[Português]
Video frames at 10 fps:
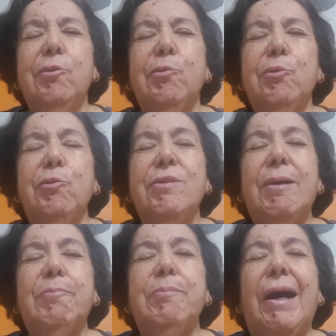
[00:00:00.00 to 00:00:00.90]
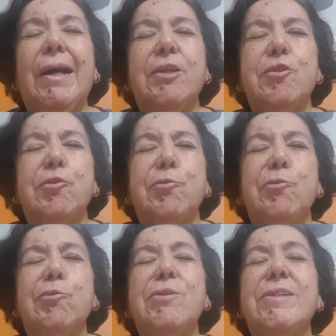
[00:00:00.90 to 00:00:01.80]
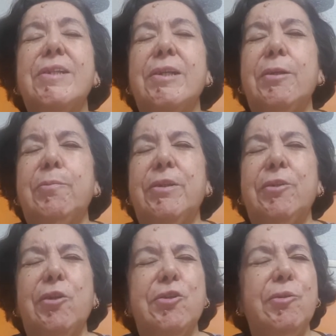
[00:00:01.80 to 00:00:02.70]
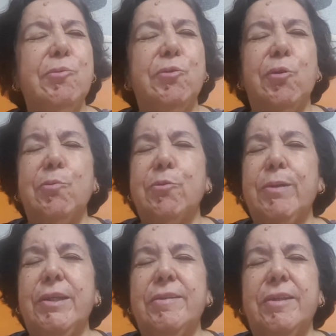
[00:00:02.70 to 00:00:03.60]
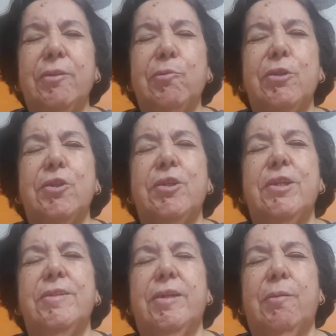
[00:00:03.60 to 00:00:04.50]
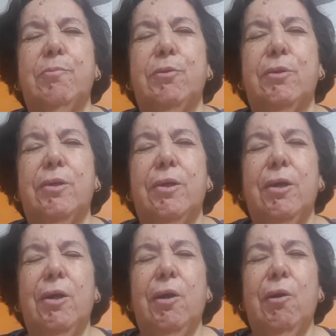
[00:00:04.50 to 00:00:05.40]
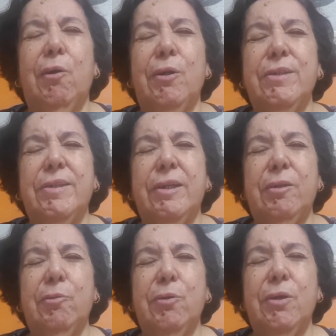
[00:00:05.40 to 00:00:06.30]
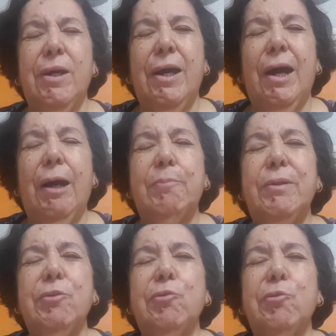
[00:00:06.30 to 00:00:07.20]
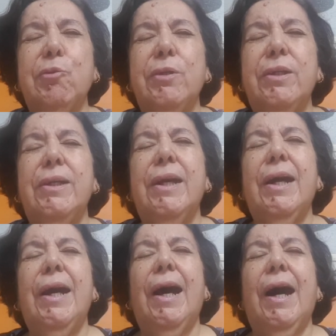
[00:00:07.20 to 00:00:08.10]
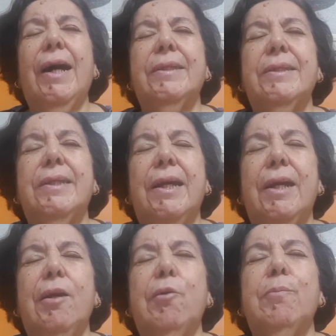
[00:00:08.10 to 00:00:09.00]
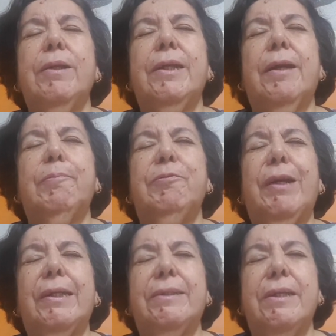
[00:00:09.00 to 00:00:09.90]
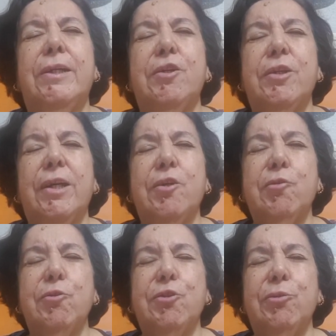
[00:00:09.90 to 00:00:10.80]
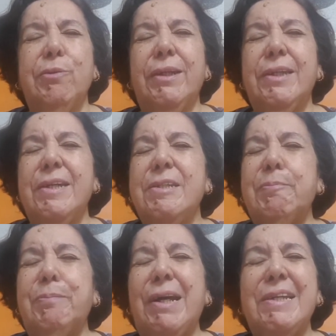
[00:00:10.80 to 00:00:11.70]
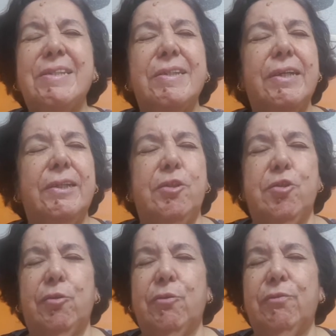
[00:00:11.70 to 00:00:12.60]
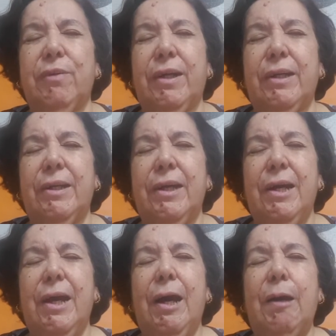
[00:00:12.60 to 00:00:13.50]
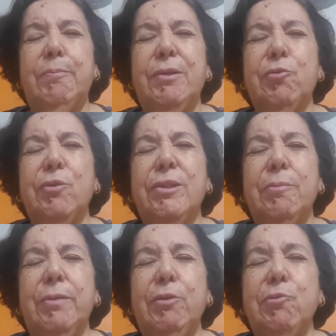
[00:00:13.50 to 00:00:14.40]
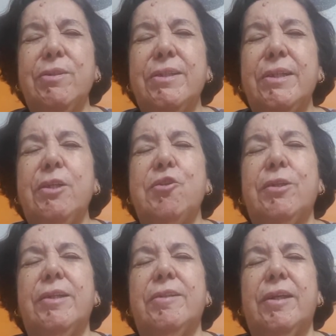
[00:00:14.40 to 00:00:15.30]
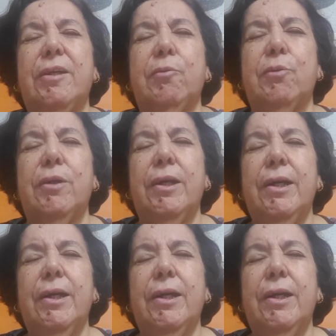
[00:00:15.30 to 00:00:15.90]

tu nos amaste, tu nos amas e nós não somos merecedores desse amor. Ó Senhor, abençoe a Thelma e a Beatriz, que elas continuem a ter esse prazer em te louvar. Abençoe também o Sidney, Senhor,